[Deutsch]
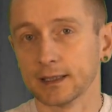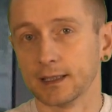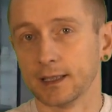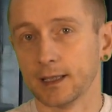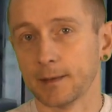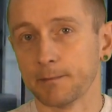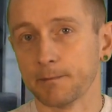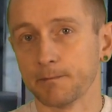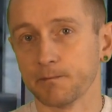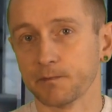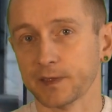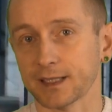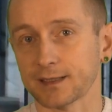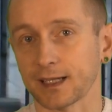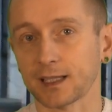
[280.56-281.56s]

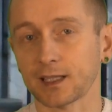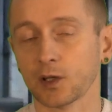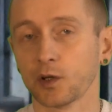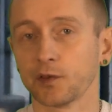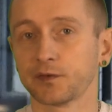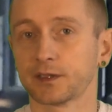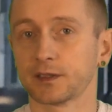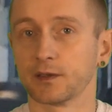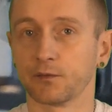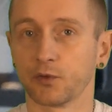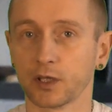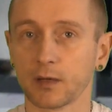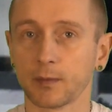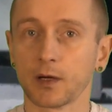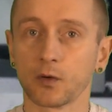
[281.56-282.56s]
Ähm, das Rad läuft
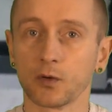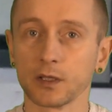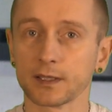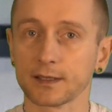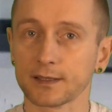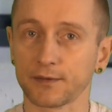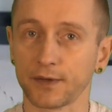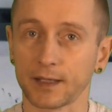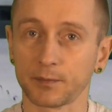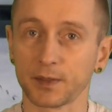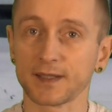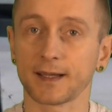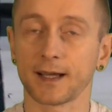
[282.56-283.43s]
wunderbar rund, es fährt bis